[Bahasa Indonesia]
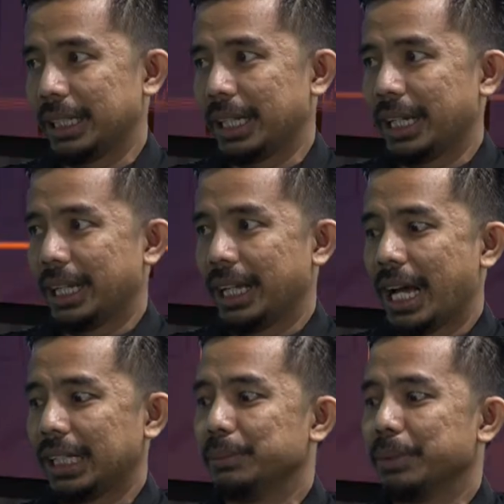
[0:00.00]
Dea. Mm
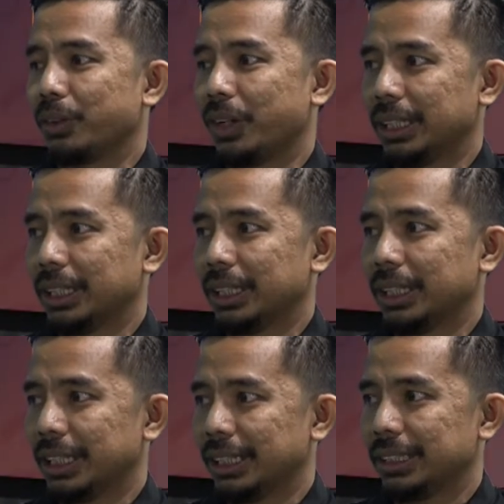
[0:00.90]
-mm. Ada lima sekolah yang
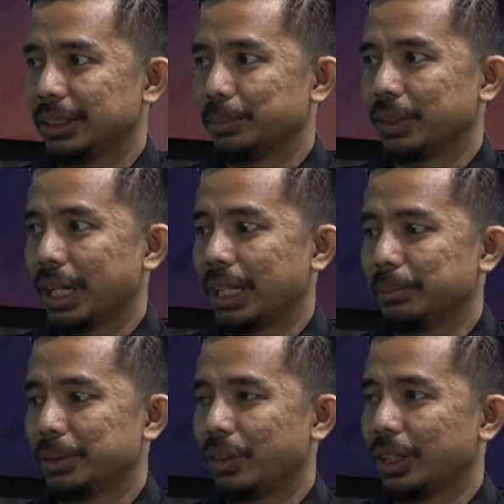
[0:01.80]
tadi saya
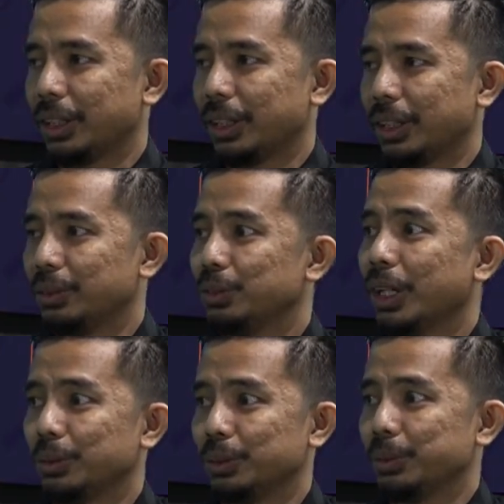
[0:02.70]
sebutkan, lima sekolah itu sudah
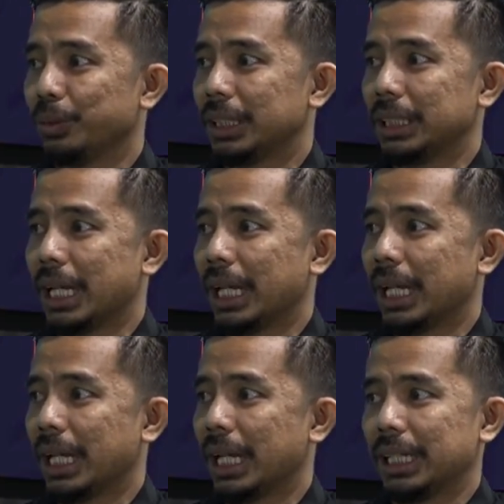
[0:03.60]
tutup, sudah
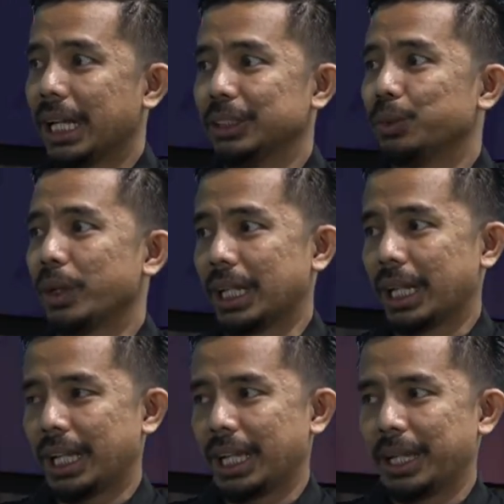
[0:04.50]
tidak ada
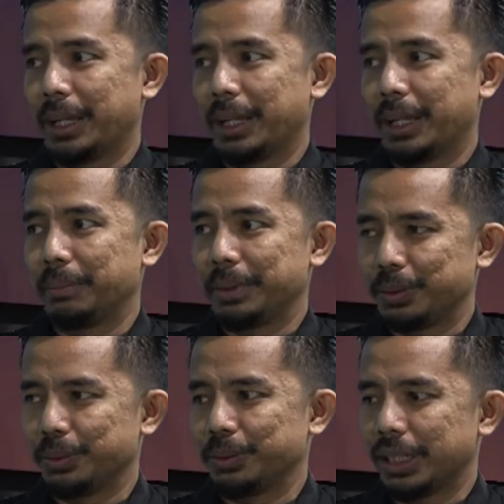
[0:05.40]
siswanya,
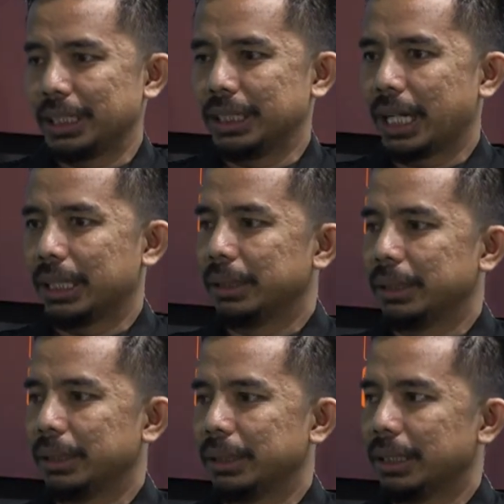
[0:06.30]
begitu. Dan ini
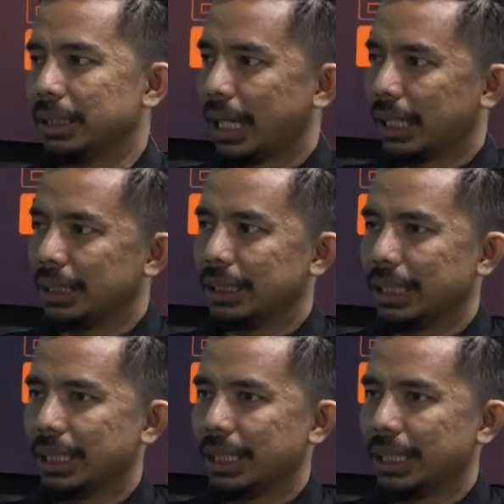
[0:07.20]
sangat miris sekali.